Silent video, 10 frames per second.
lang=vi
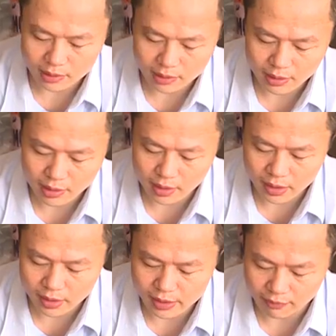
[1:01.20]
đến
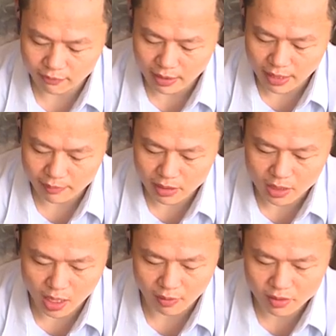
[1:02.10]
100 000 đồng một
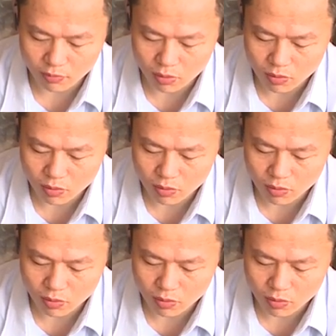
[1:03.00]
kg.